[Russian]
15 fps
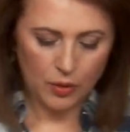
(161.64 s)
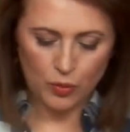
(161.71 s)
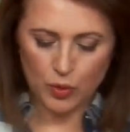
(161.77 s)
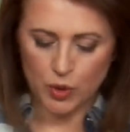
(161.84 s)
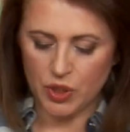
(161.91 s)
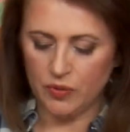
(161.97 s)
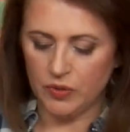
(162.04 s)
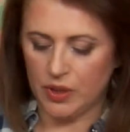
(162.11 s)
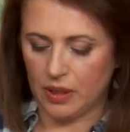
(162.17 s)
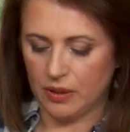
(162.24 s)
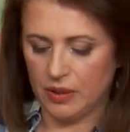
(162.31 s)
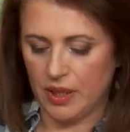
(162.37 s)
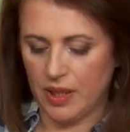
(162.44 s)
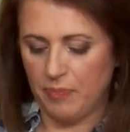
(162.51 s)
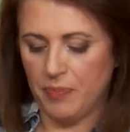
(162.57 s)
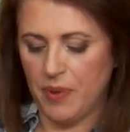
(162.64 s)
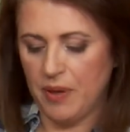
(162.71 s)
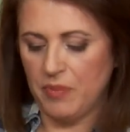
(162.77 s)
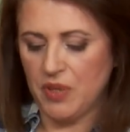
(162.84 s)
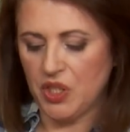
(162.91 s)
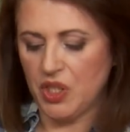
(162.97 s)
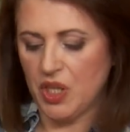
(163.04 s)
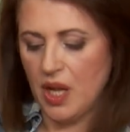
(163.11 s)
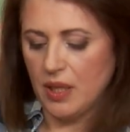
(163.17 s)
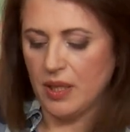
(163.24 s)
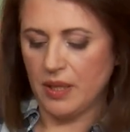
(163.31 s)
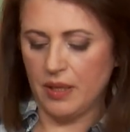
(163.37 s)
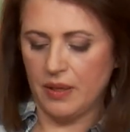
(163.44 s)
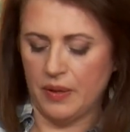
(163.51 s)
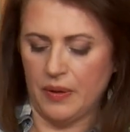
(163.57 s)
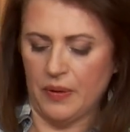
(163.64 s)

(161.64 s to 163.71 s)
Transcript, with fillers: Ну, уже вот так я перемешала.